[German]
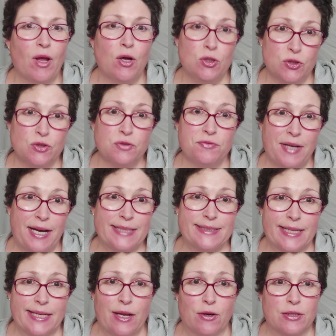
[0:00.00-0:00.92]
Und so war
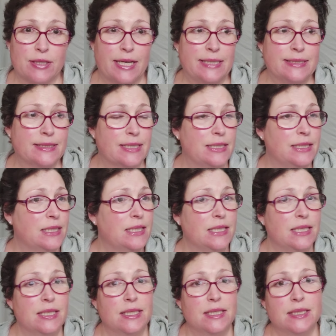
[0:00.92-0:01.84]
es dann auch gestern.
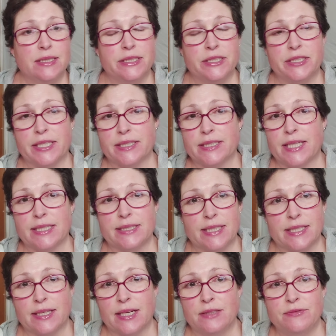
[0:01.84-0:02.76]
Ich hätte
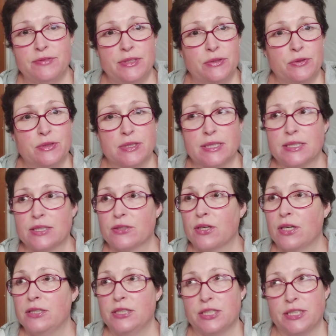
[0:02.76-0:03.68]
gestern kein Video drehen
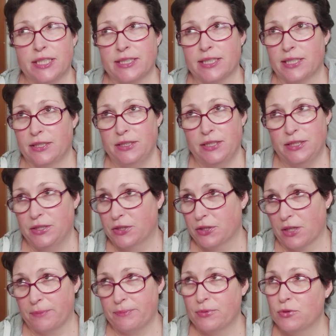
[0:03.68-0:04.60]
können. Ich hätte dann hier die
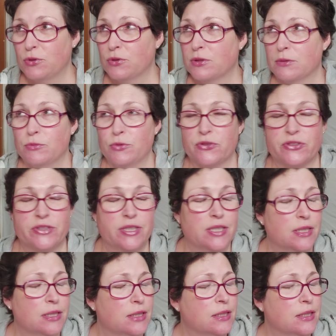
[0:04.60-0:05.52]
Treppe hochgemusst.